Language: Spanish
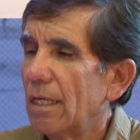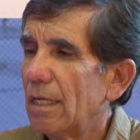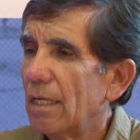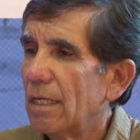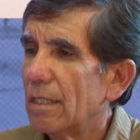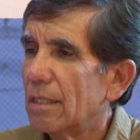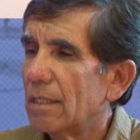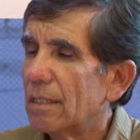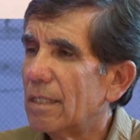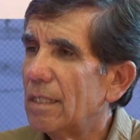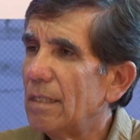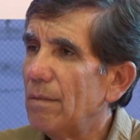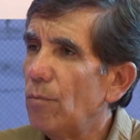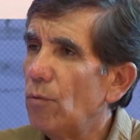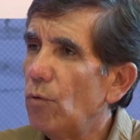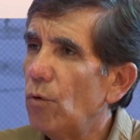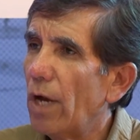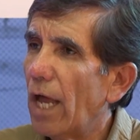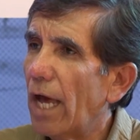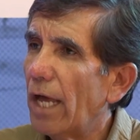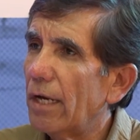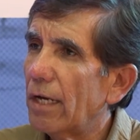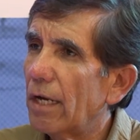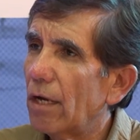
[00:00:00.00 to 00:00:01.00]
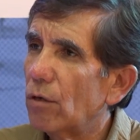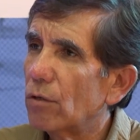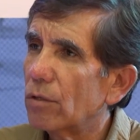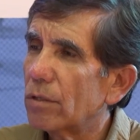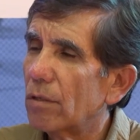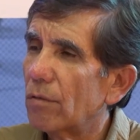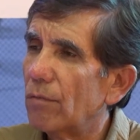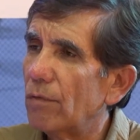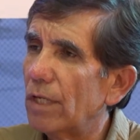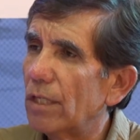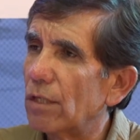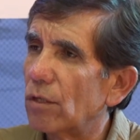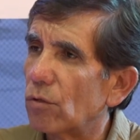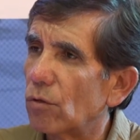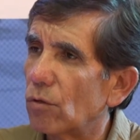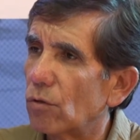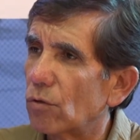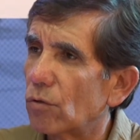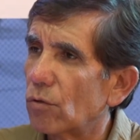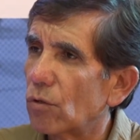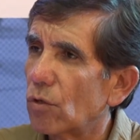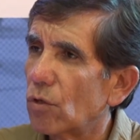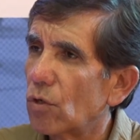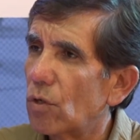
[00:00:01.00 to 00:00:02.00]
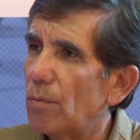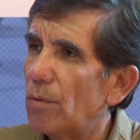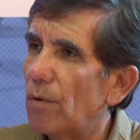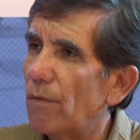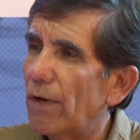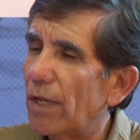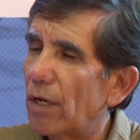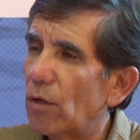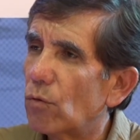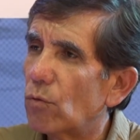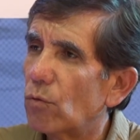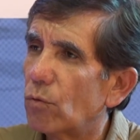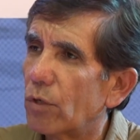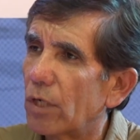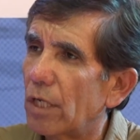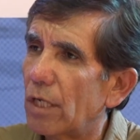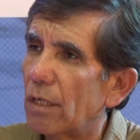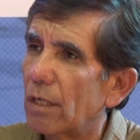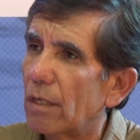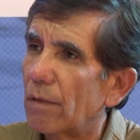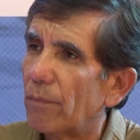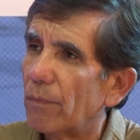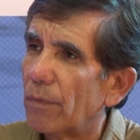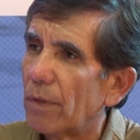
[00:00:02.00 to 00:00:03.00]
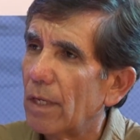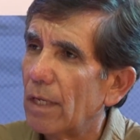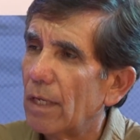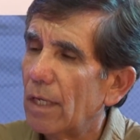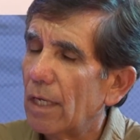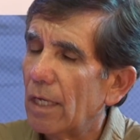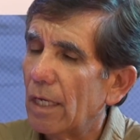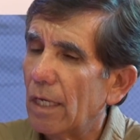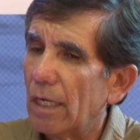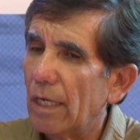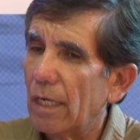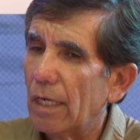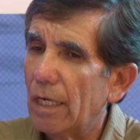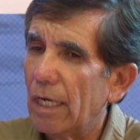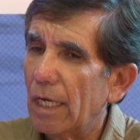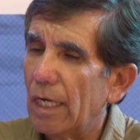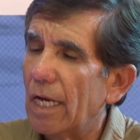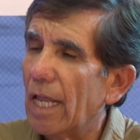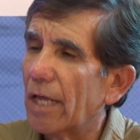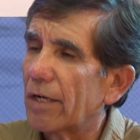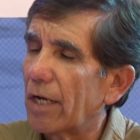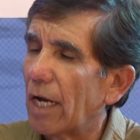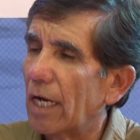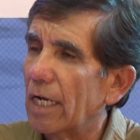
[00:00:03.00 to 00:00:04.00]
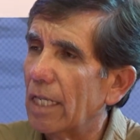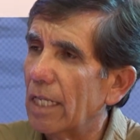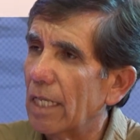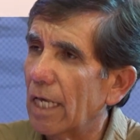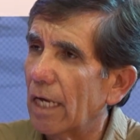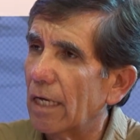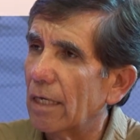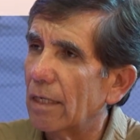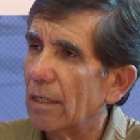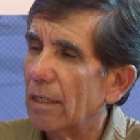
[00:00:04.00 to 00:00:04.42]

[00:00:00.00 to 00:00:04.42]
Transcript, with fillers: simular los eventos, cómo van a ocurrir en, la realidad.